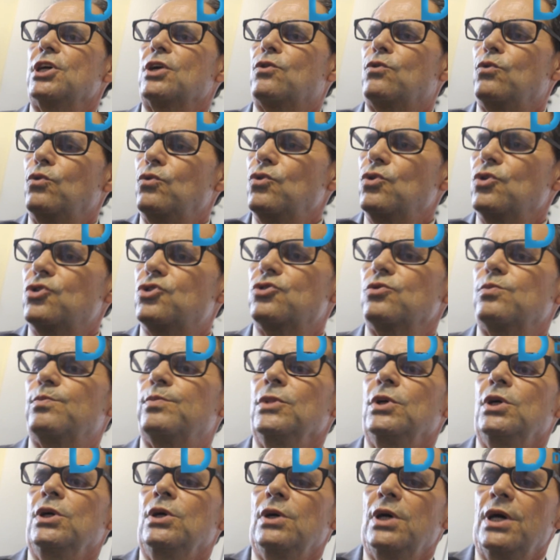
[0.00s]
recursos,
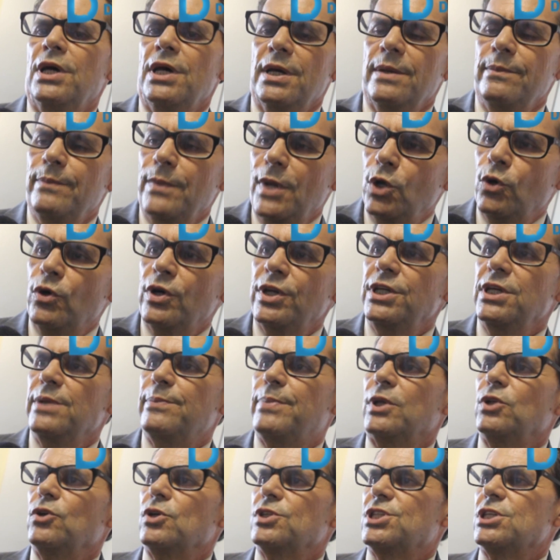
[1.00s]
é, melhoria
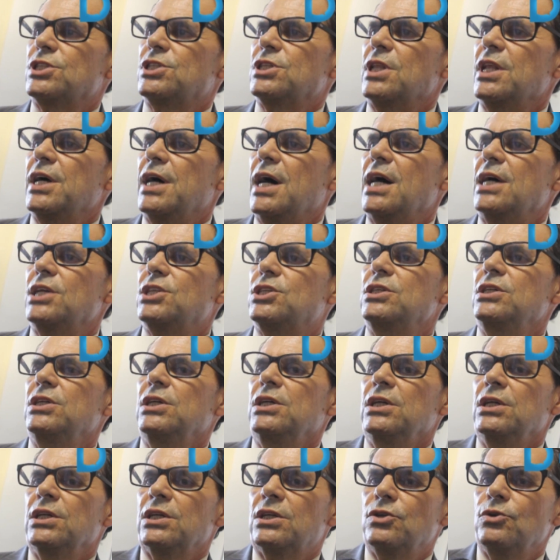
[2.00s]
para a nossa cidade,
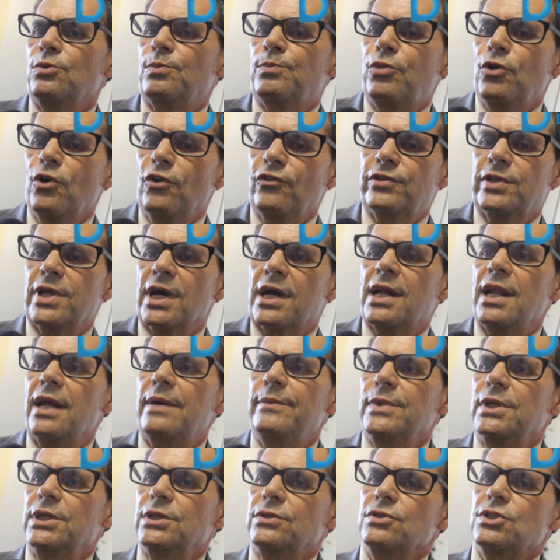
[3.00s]
que o povo está
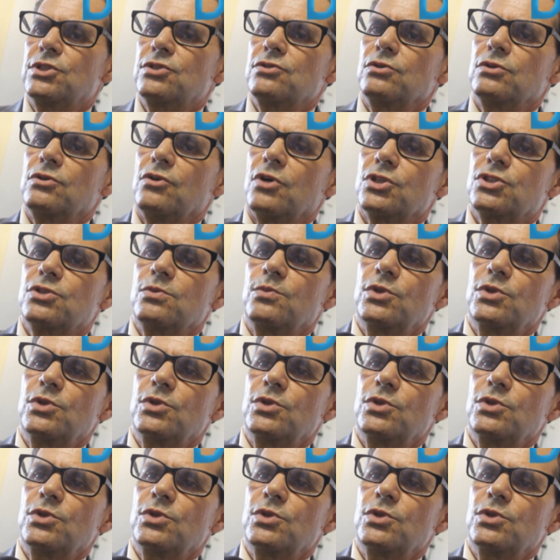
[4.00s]
clamando isso no nosso